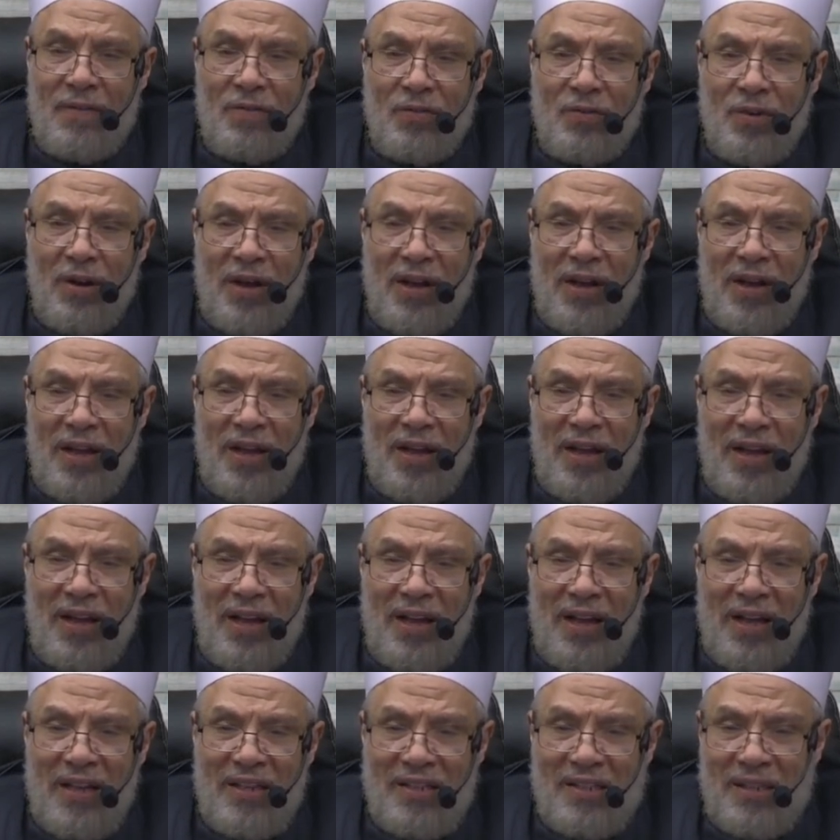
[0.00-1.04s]

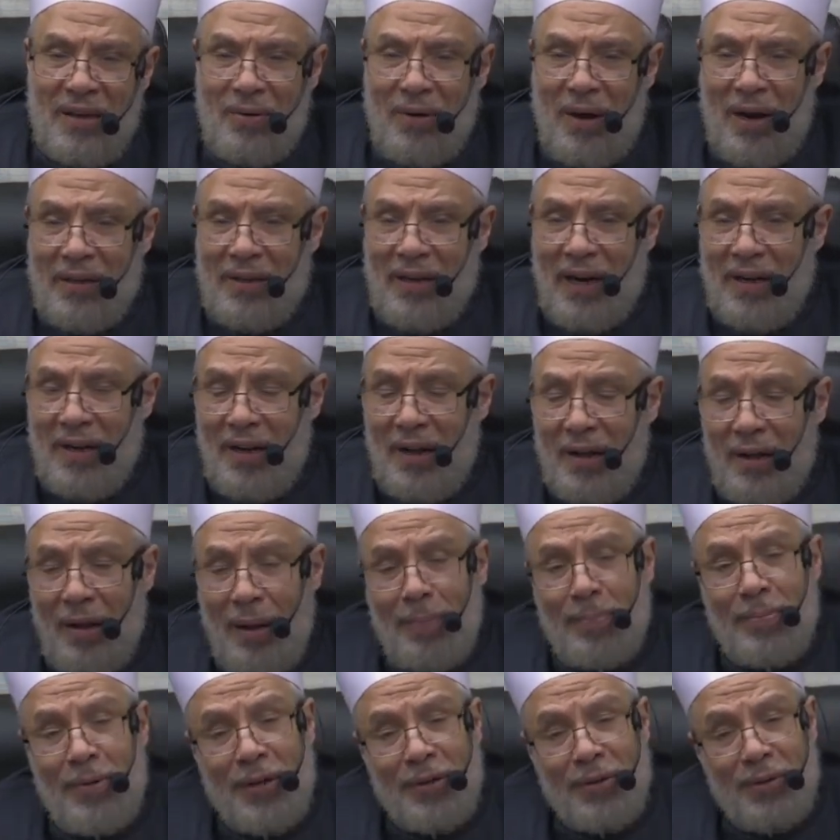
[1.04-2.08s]
وسواء كان
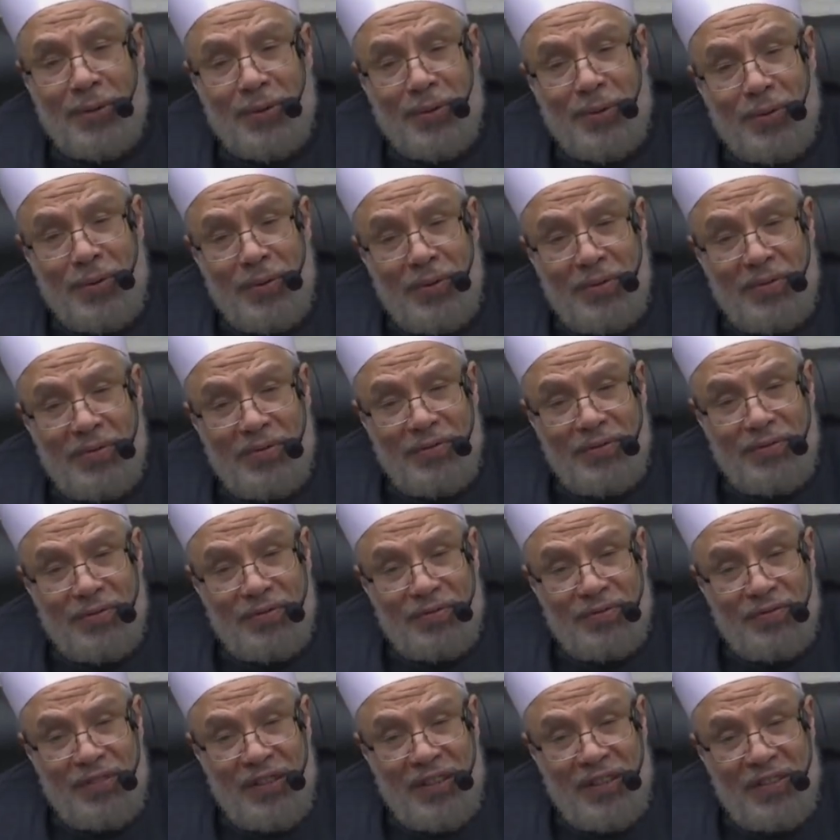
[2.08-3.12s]
قبل الدخول
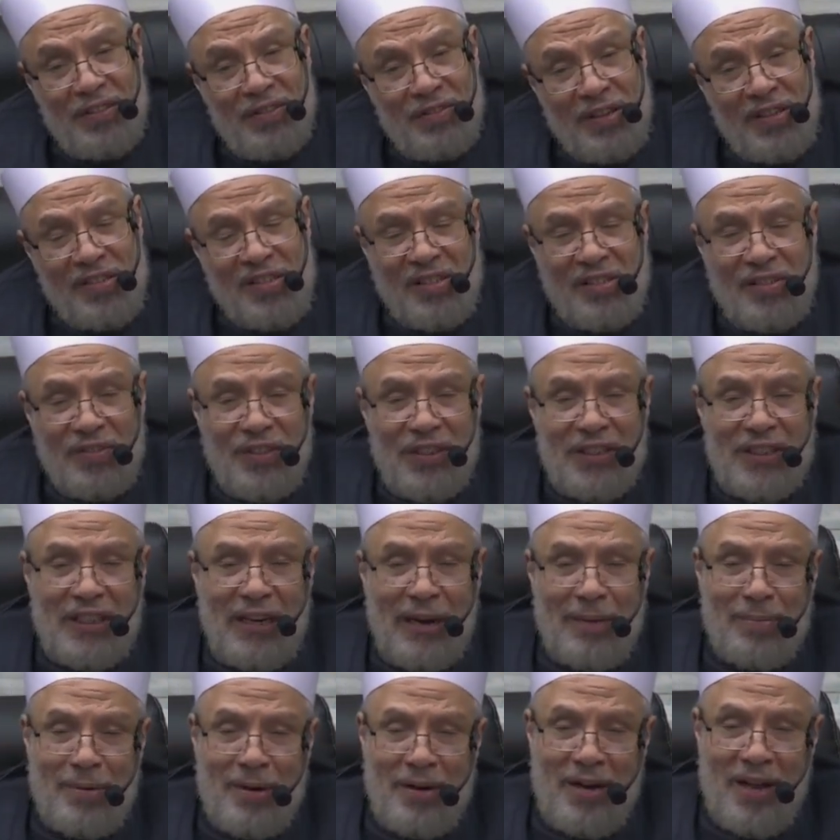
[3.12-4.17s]
في نص في
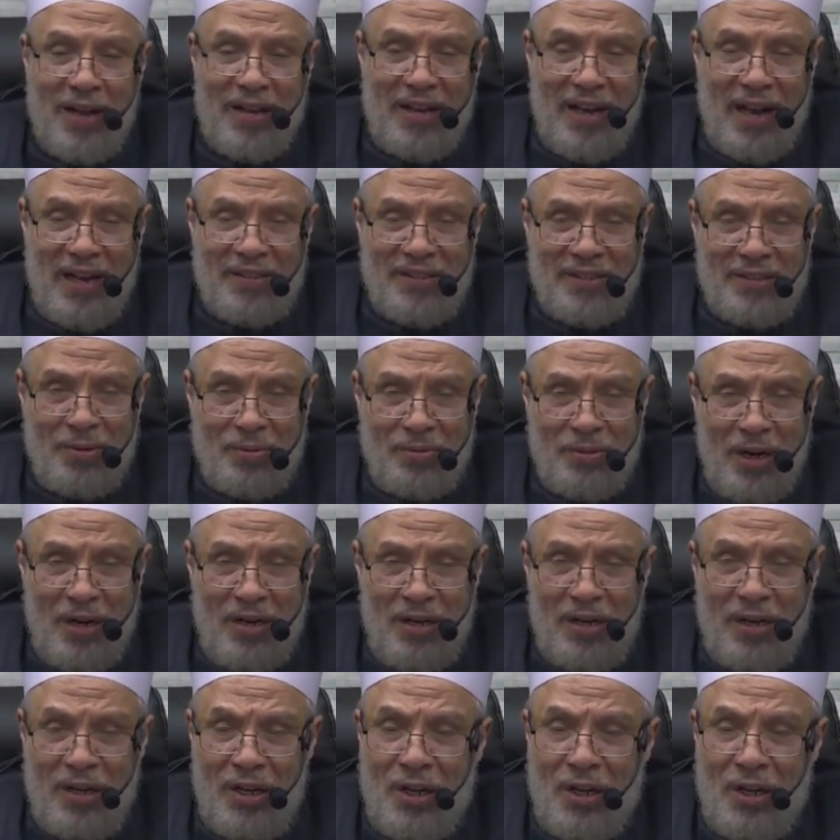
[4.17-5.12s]
كتاب الله عز وجل